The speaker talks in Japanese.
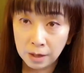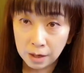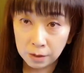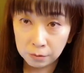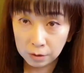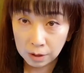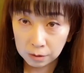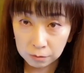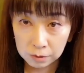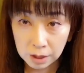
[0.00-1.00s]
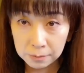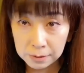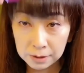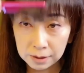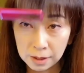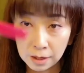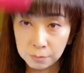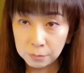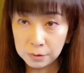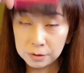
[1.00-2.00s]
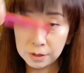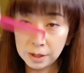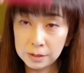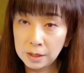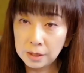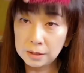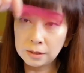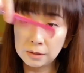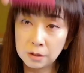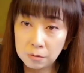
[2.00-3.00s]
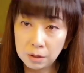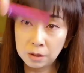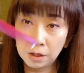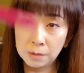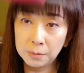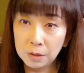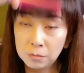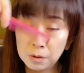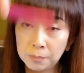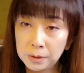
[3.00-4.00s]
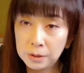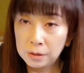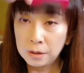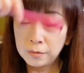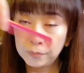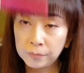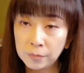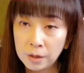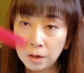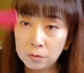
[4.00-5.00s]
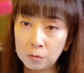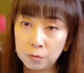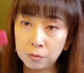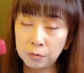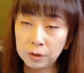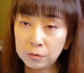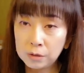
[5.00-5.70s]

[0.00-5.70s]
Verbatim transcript: あのあのテレビにねステージならいいんですけどねテレビだとやっぱりねあのウィッグ